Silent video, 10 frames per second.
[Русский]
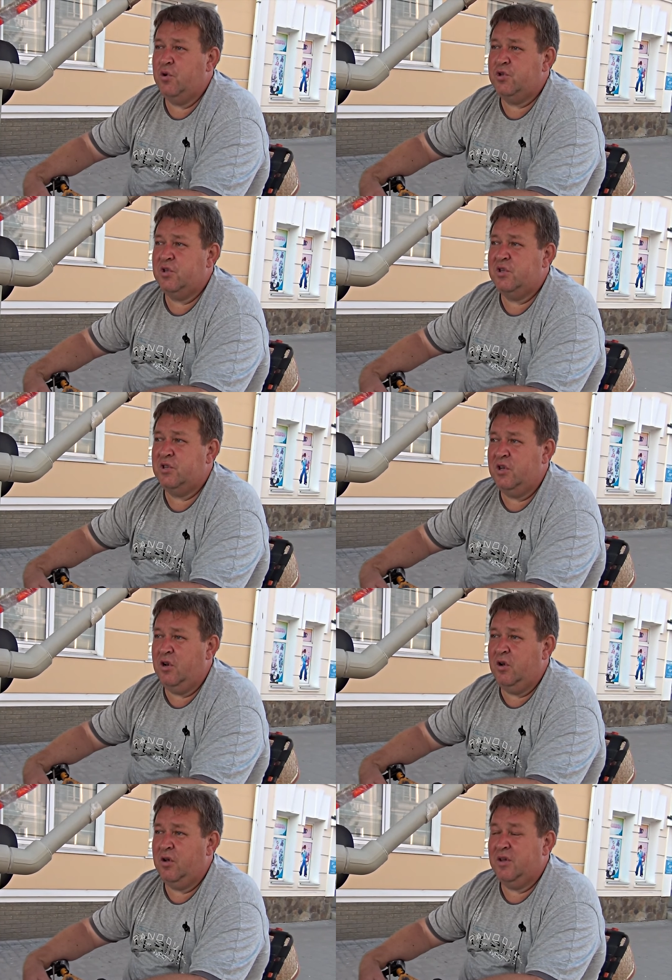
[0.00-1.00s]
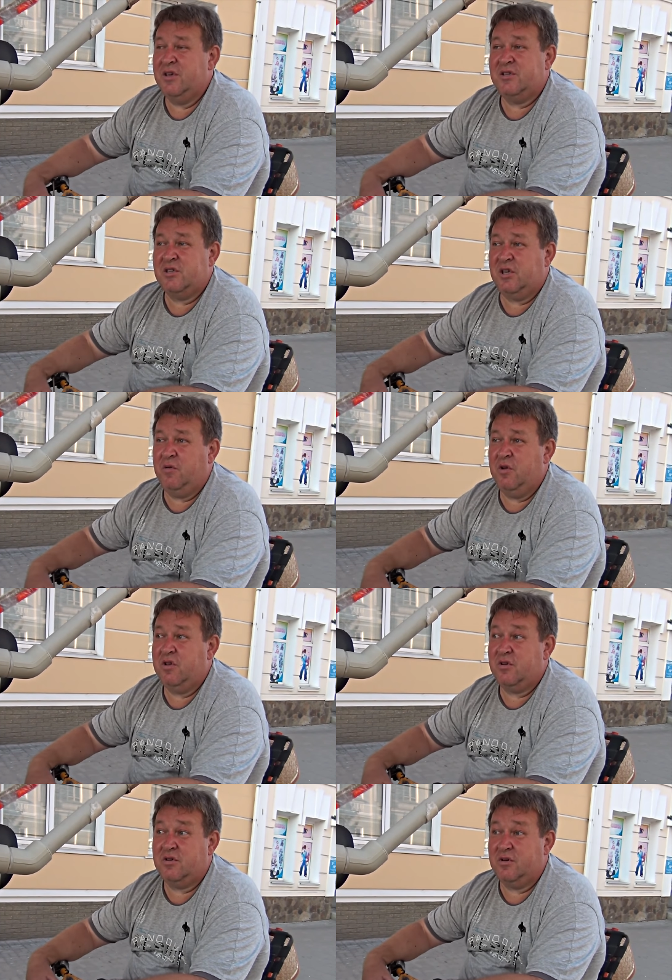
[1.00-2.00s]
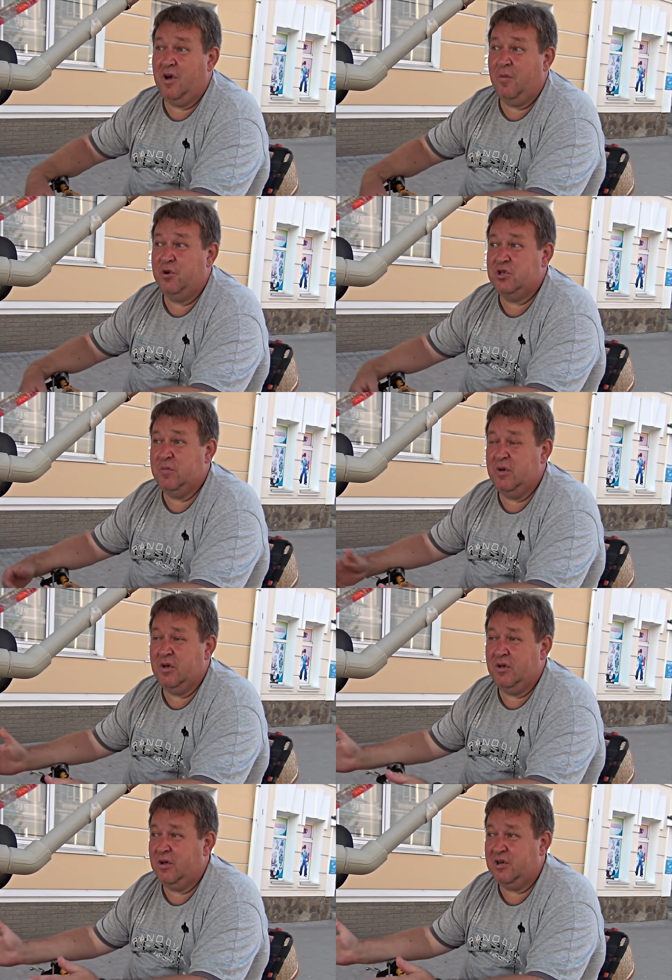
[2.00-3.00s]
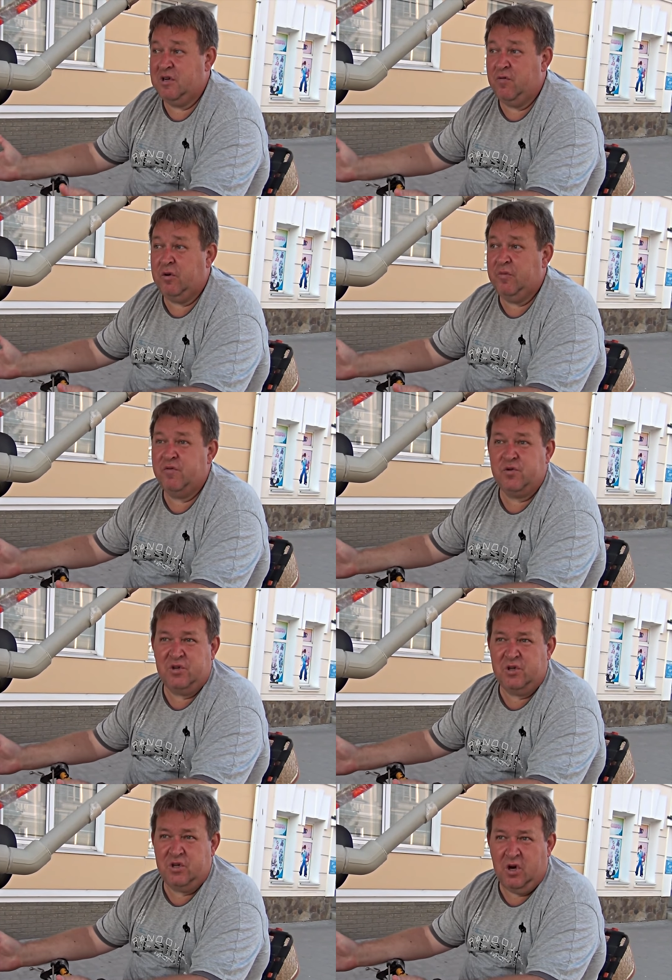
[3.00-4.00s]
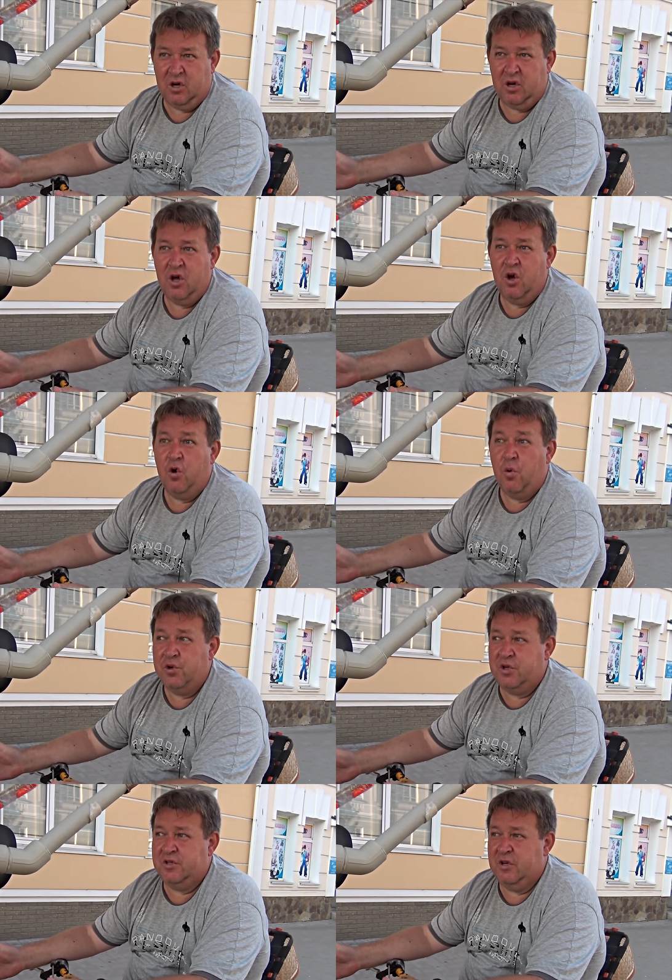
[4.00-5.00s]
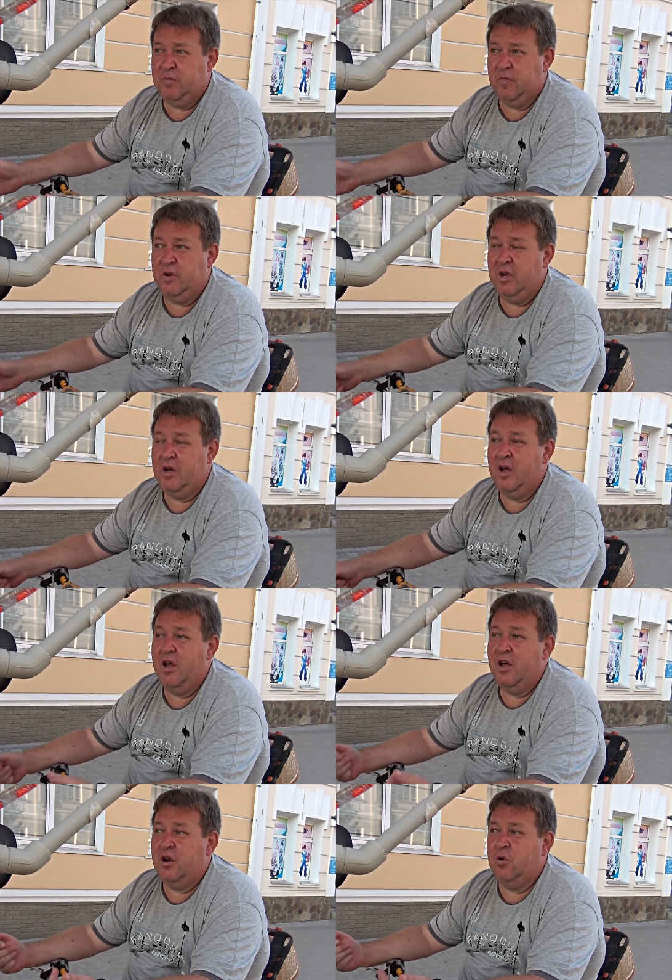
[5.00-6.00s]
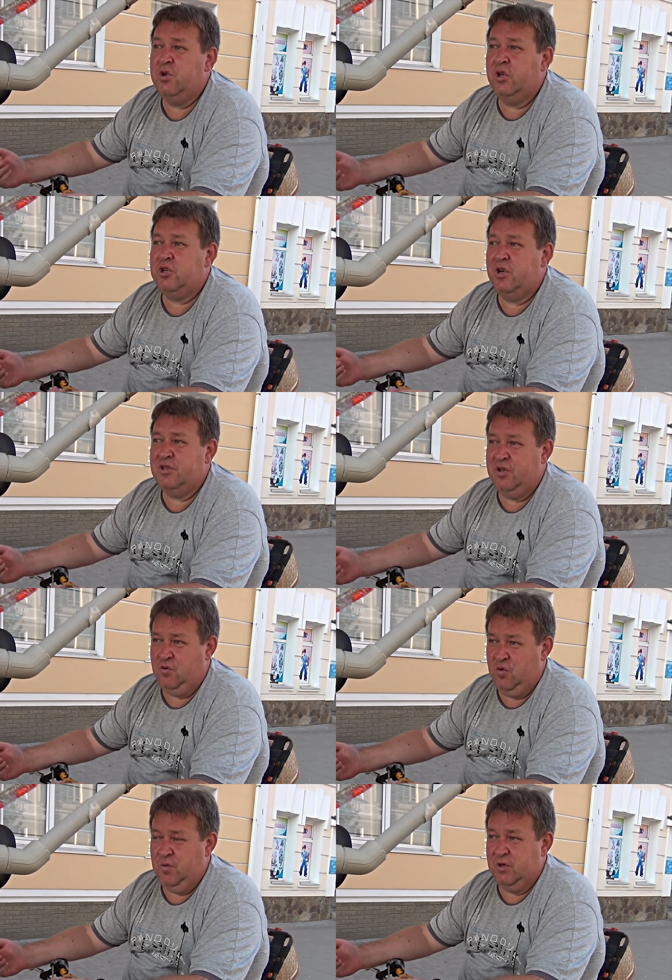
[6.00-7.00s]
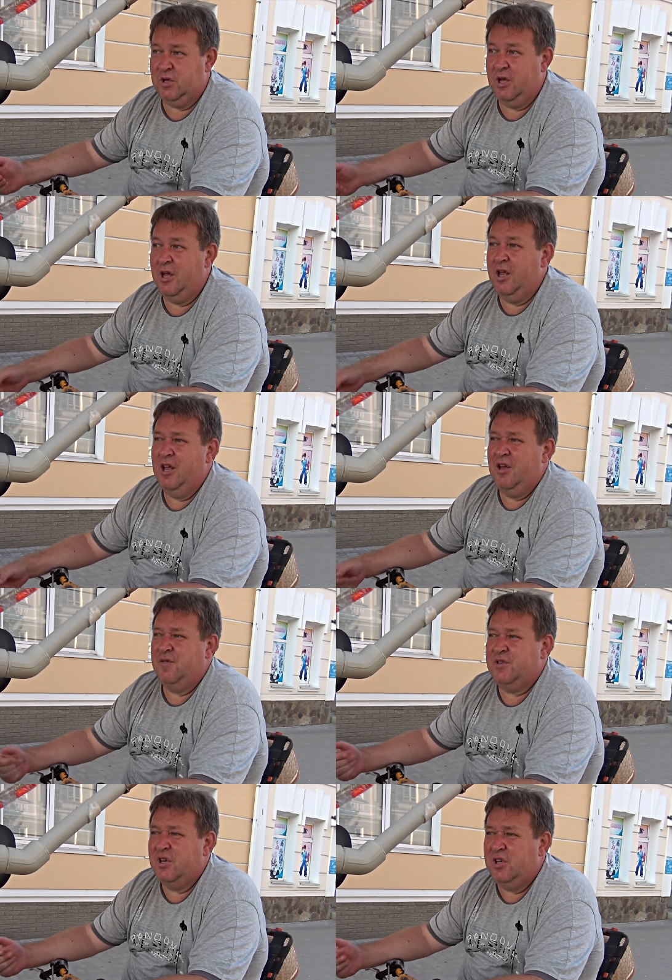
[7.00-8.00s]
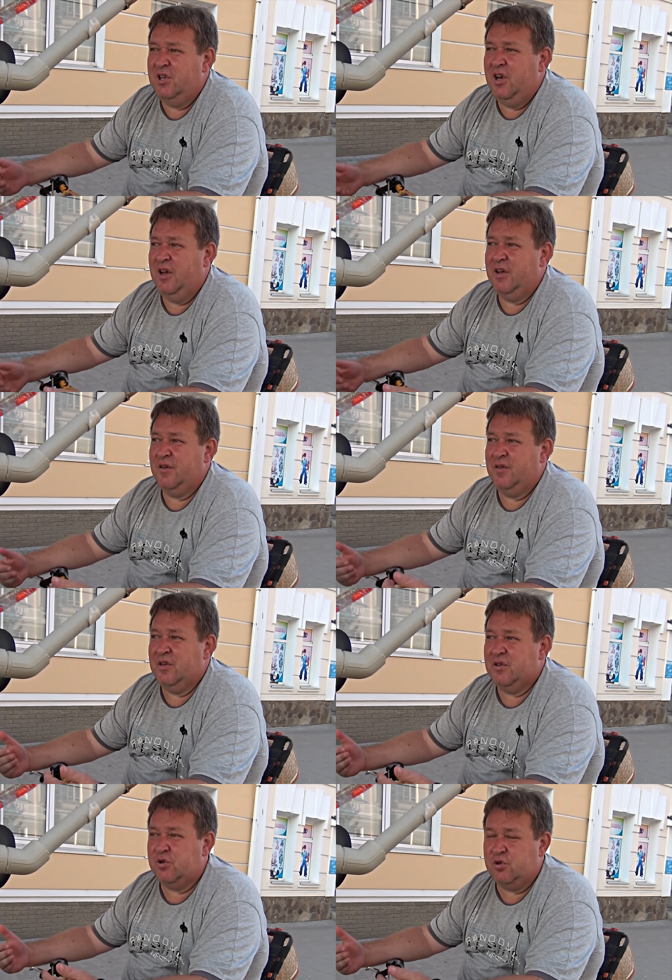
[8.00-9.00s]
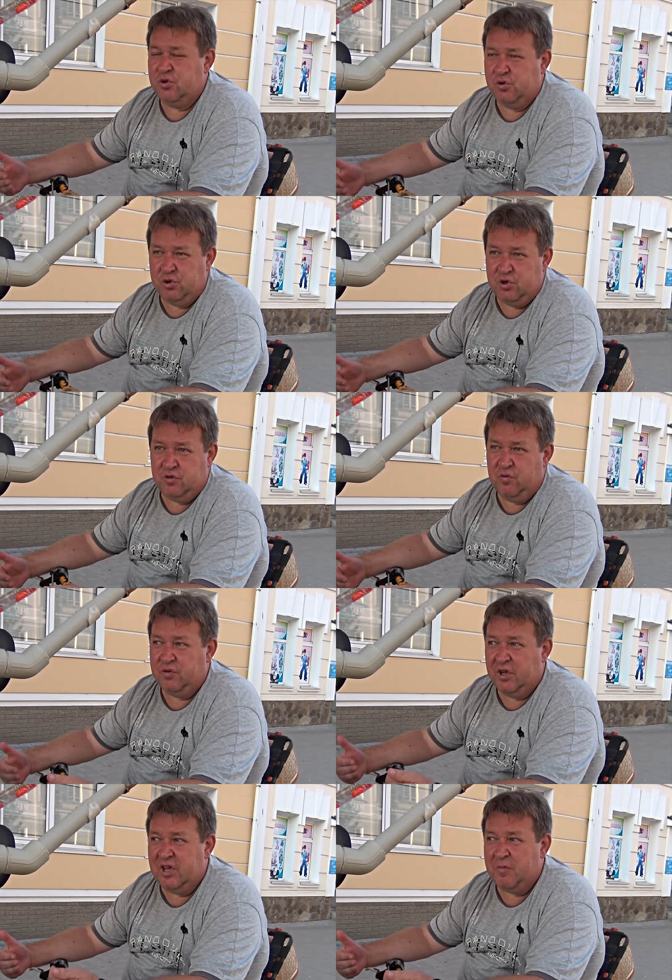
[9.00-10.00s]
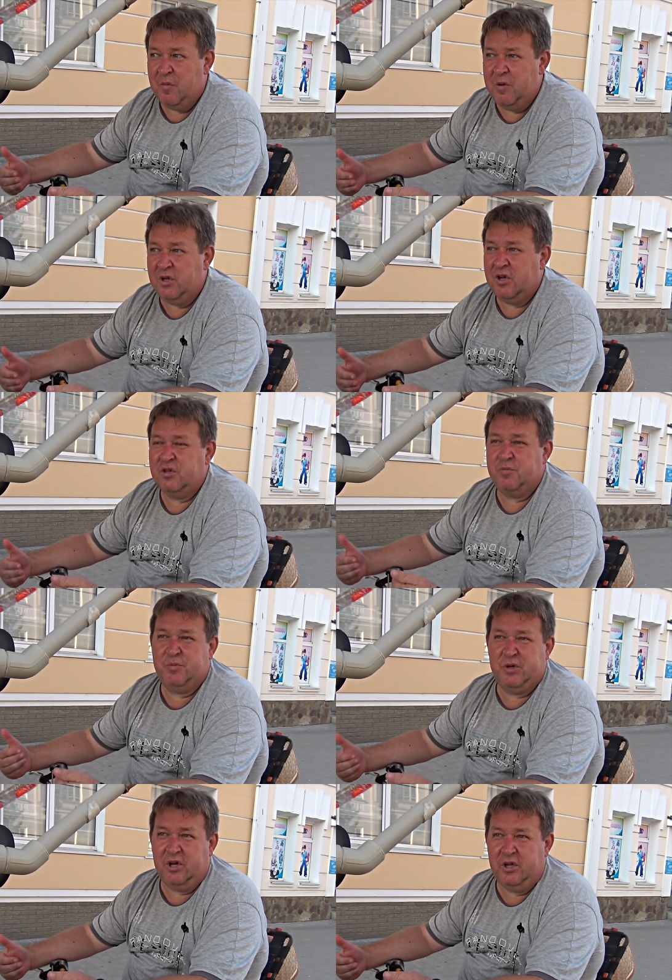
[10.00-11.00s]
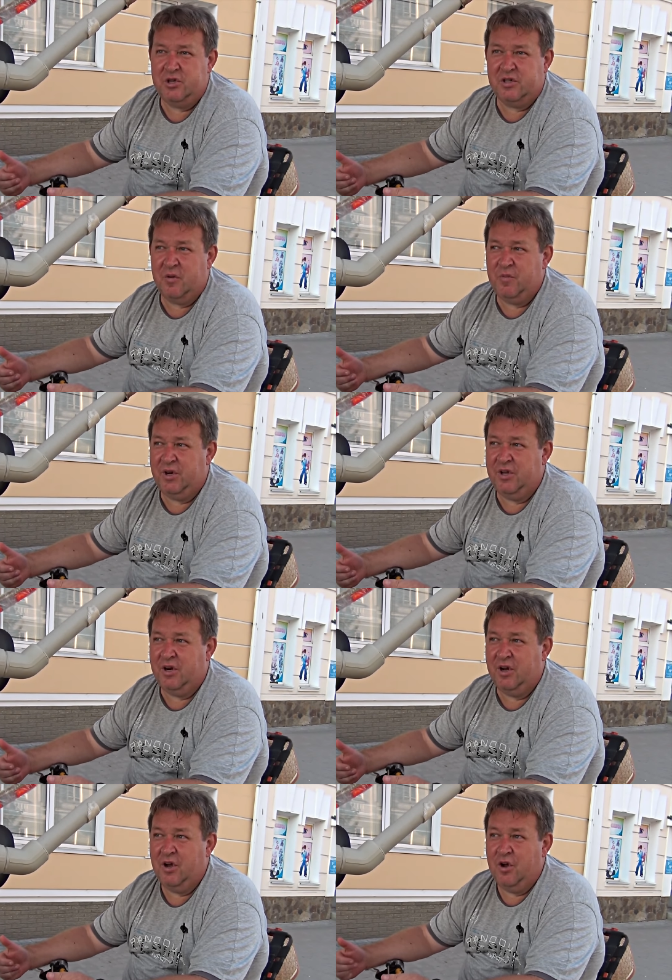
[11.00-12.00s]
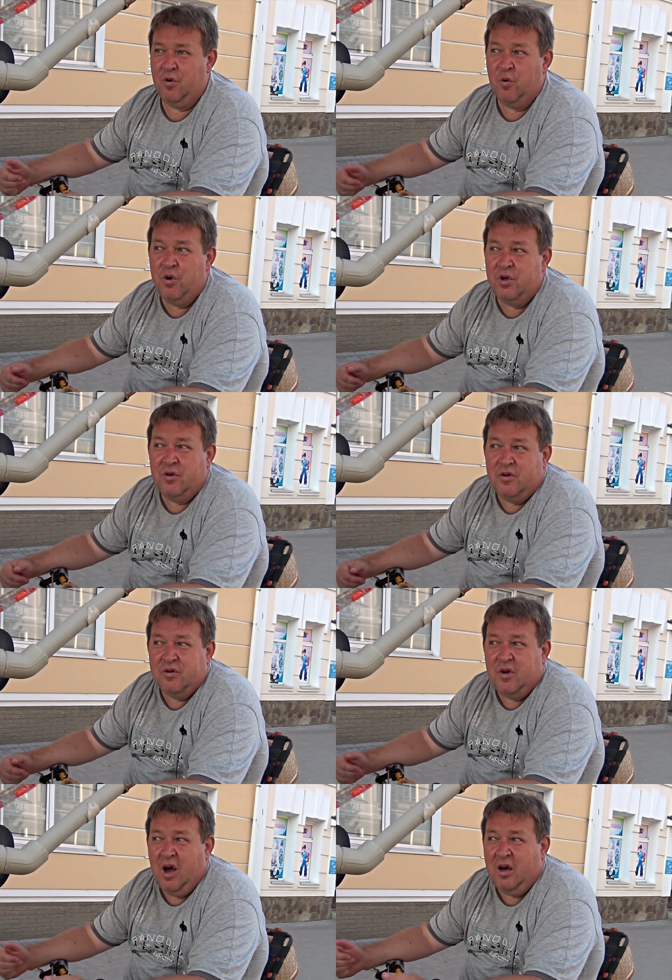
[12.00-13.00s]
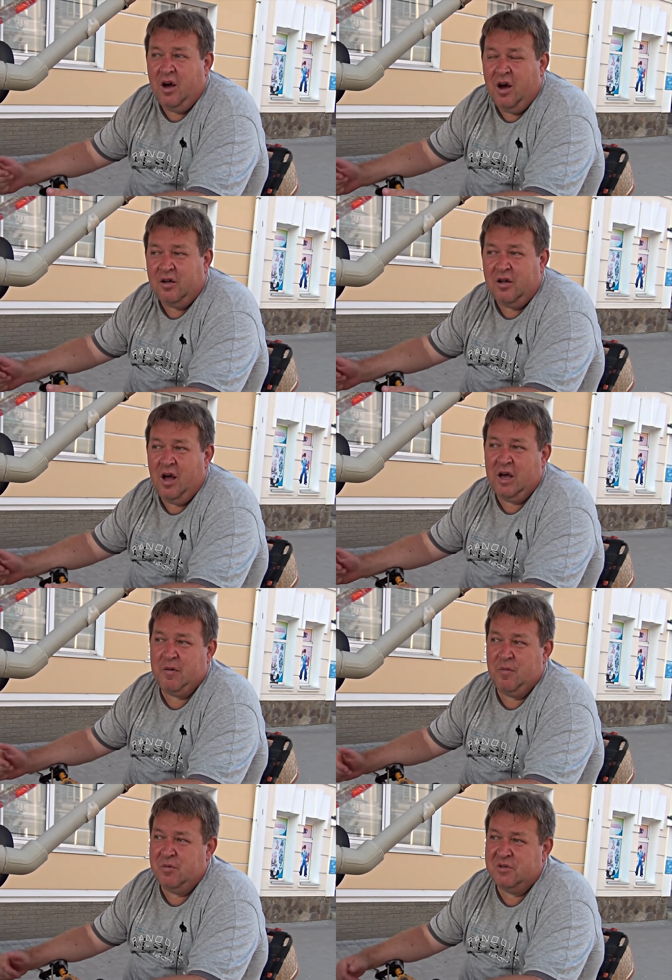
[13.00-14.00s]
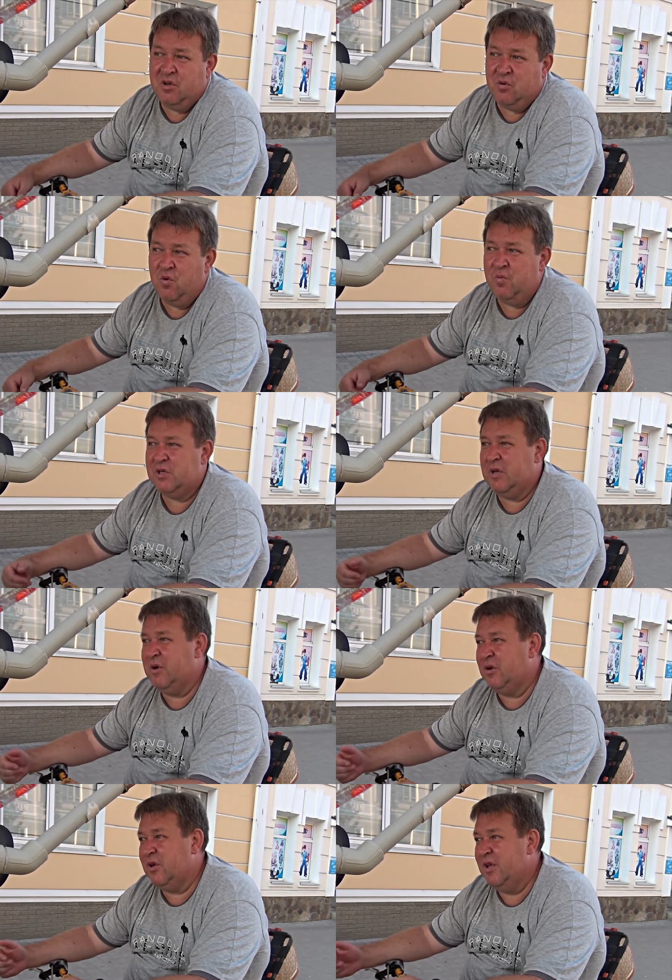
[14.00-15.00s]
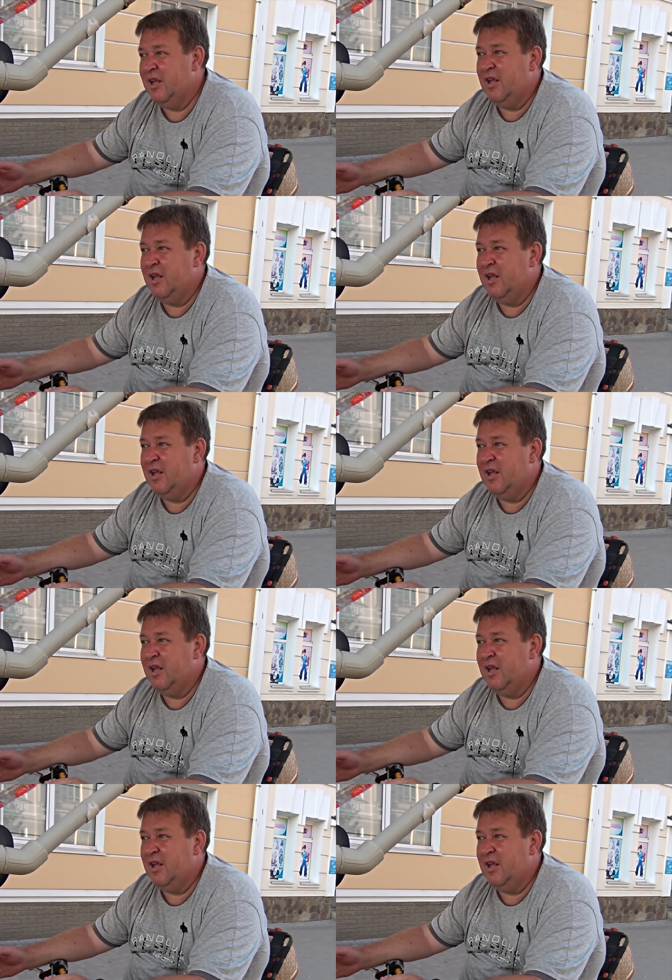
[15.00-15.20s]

очень сильно, если сравнивать с обычными разговорами в соцсетях. Очень сильно повлияли. Люди начали знакомиться. Всегда существуют в таких моментах психологические барьеры. Ой, а как, а как мы будем знакомиться, там как-то